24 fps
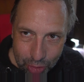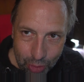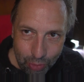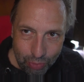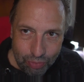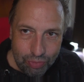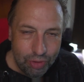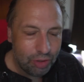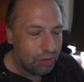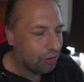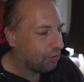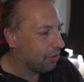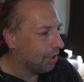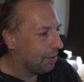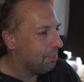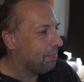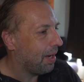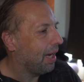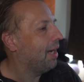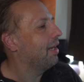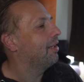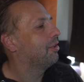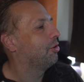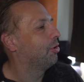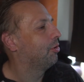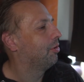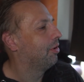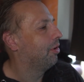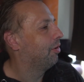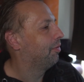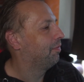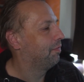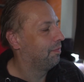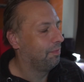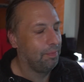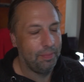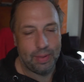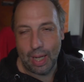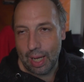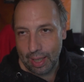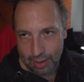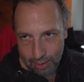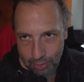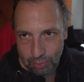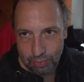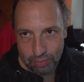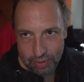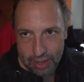konnte sogar ein Marathon laufen. Na,
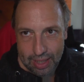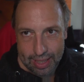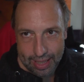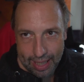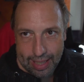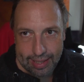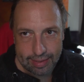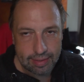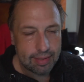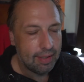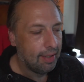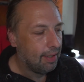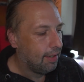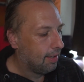konnte nicht.